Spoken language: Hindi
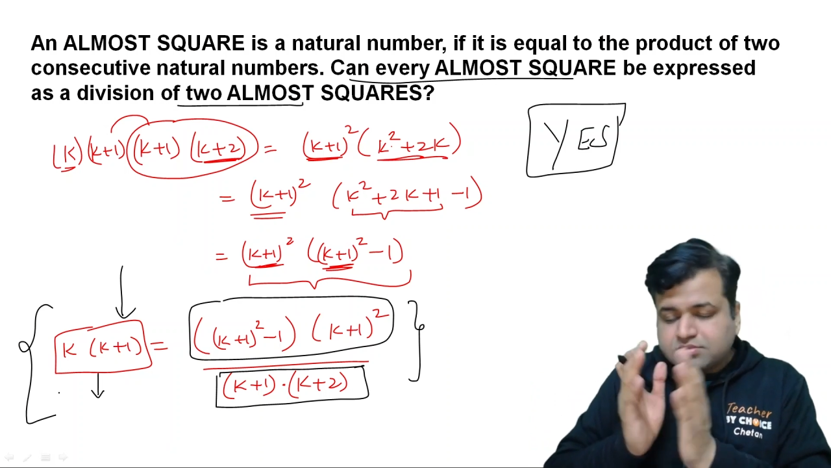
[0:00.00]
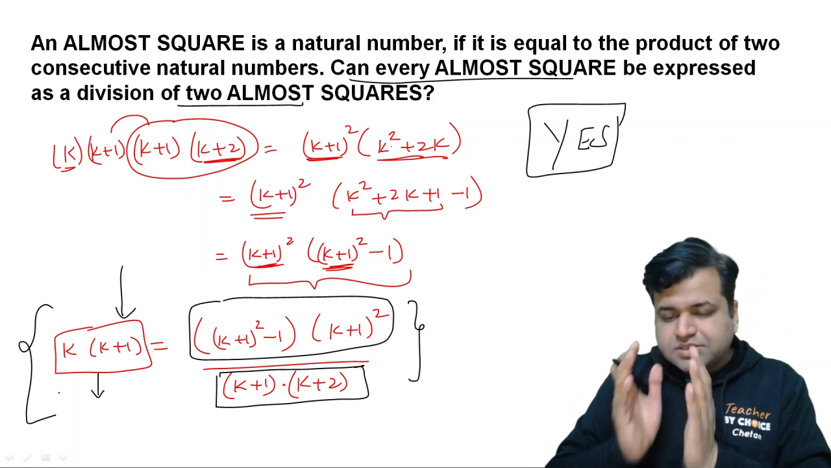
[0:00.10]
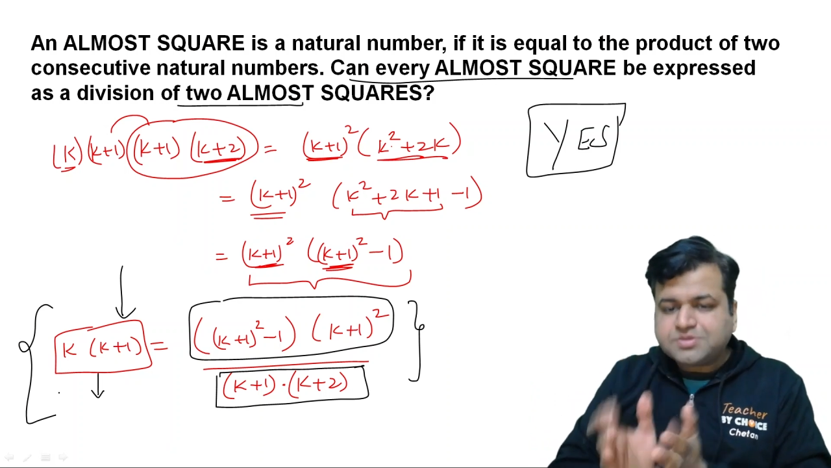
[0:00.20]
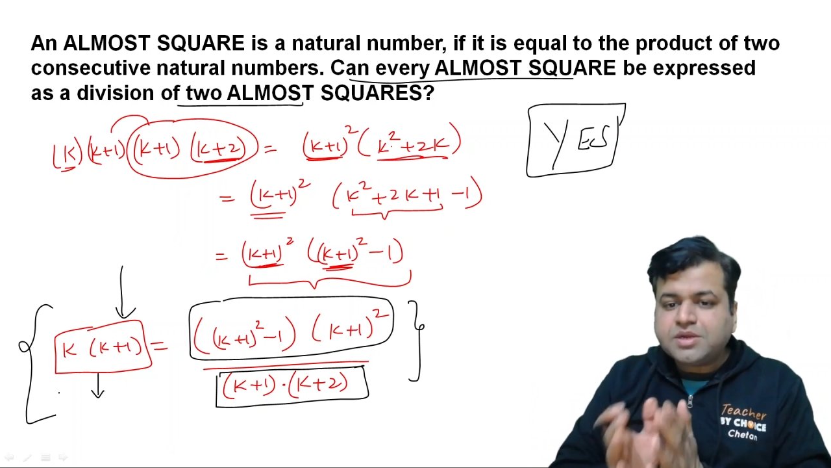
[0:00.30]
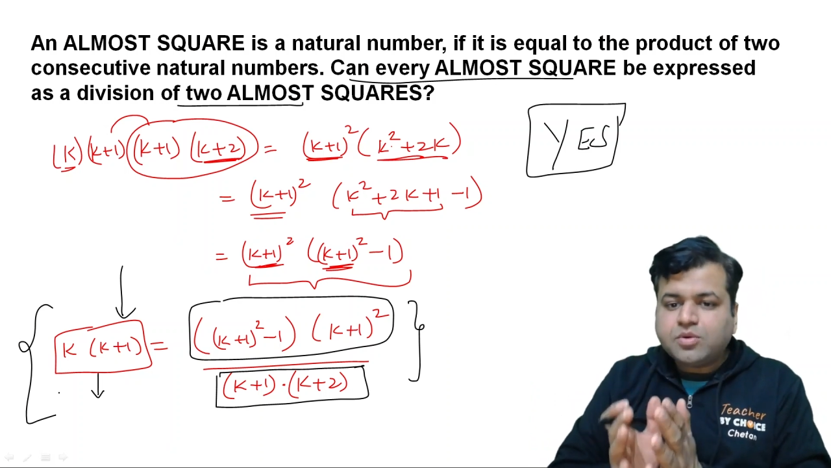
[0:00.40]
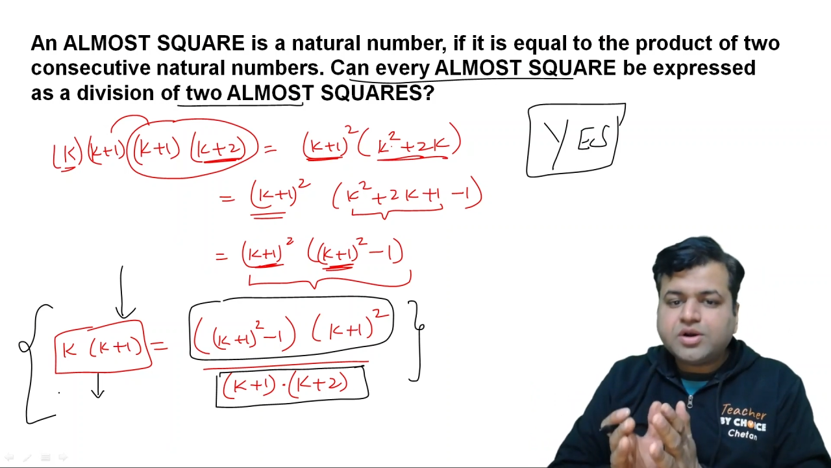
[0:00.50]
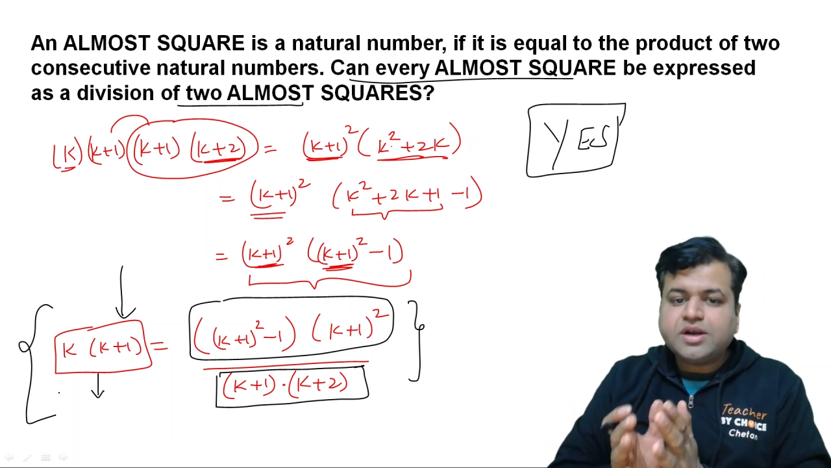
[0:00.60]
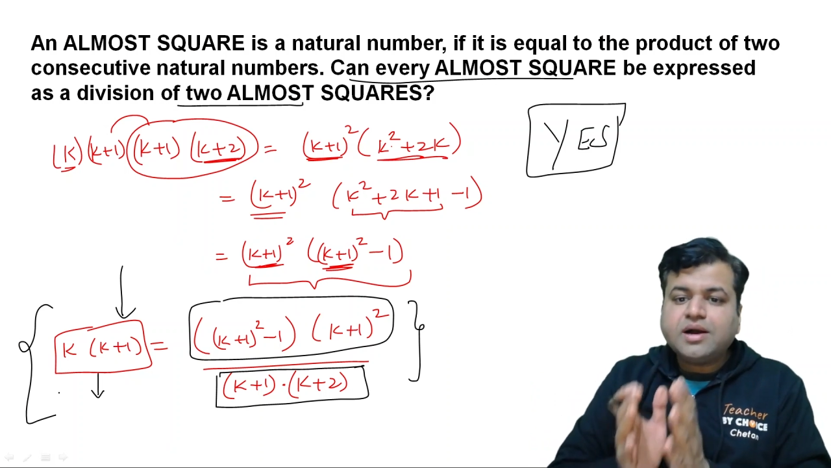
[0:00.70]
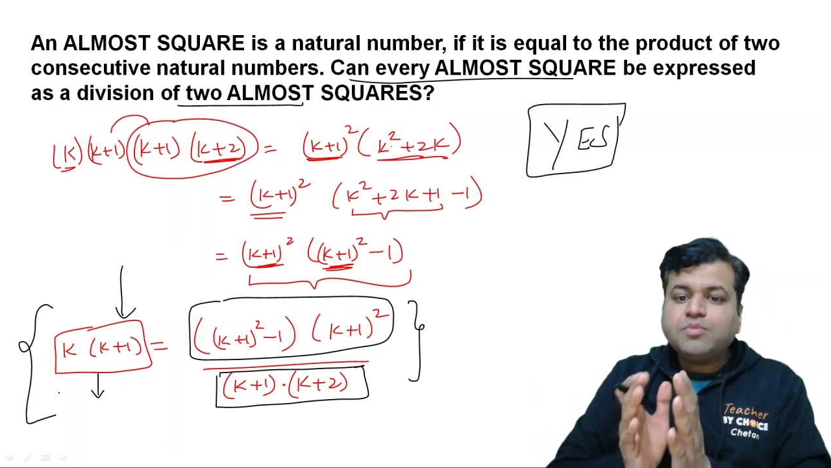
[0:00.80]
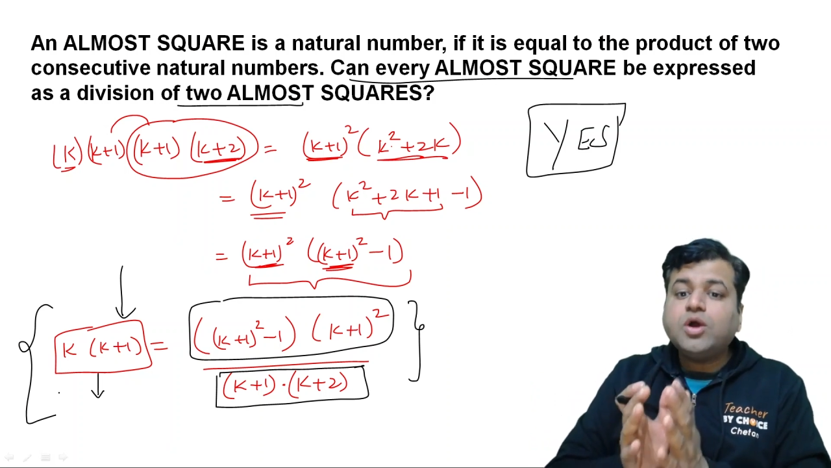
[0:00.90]
सबसे इंपॉर्टेंट
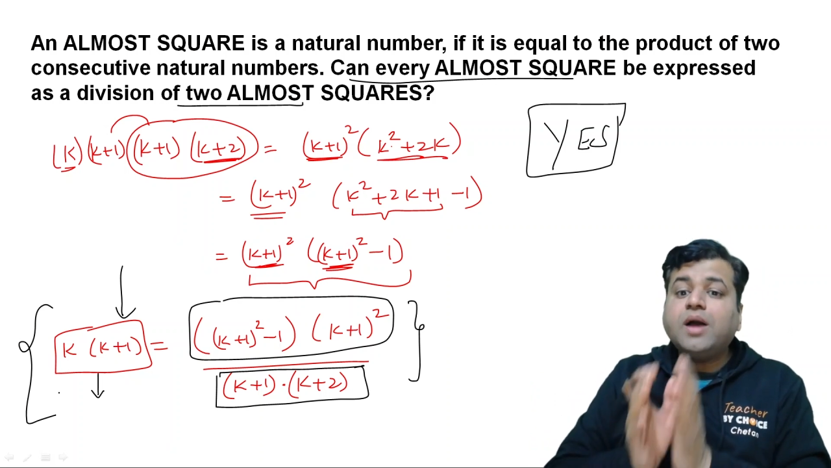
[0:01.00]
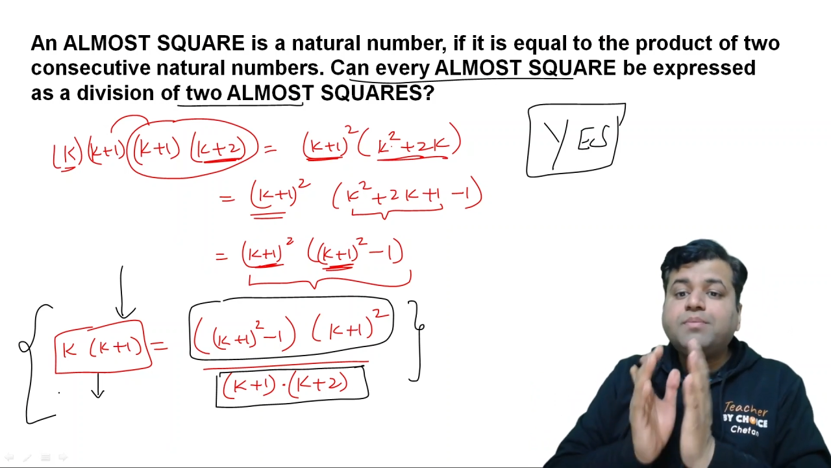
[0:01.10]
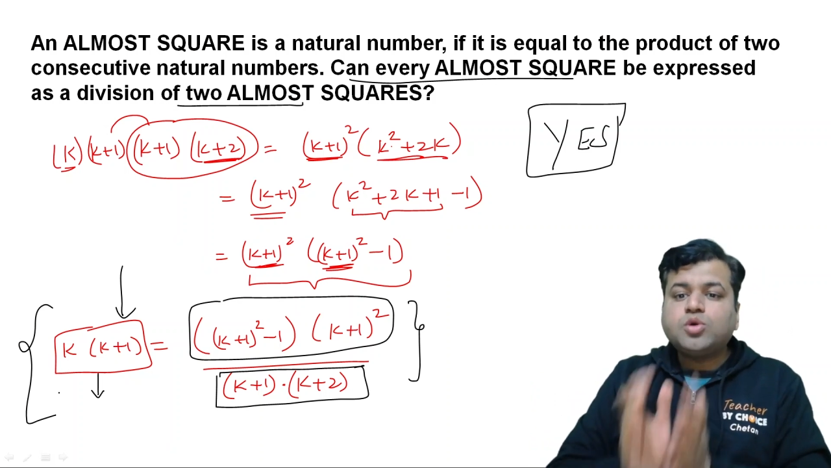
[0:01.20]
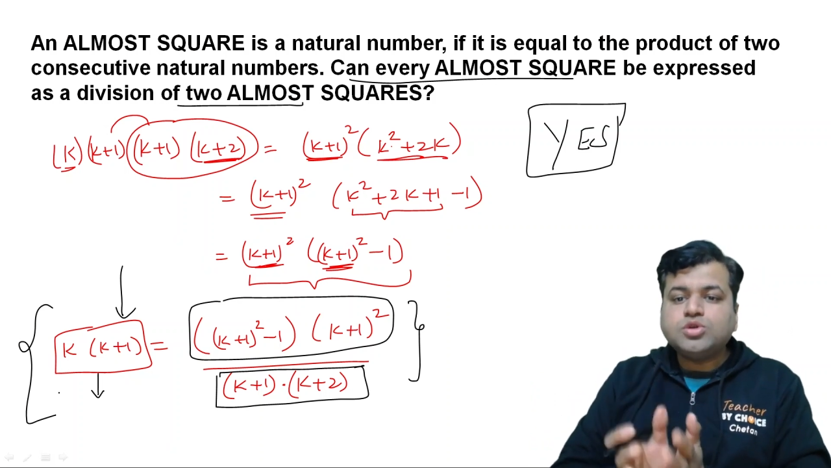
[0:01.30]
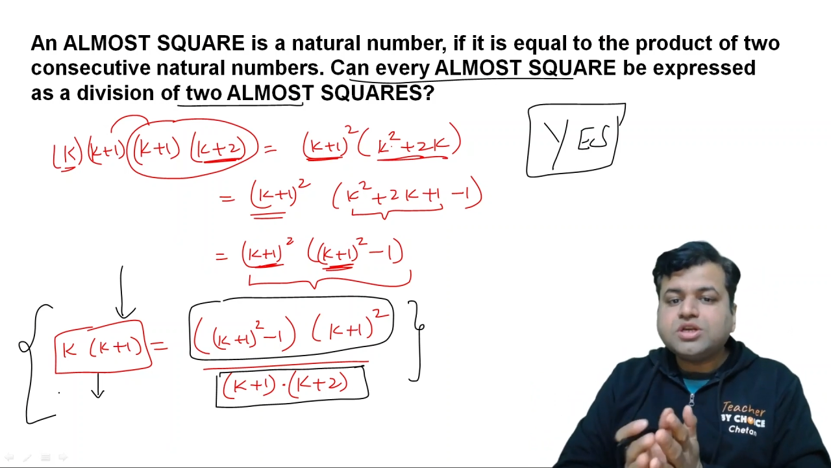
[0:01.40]
है आपको अप्रोच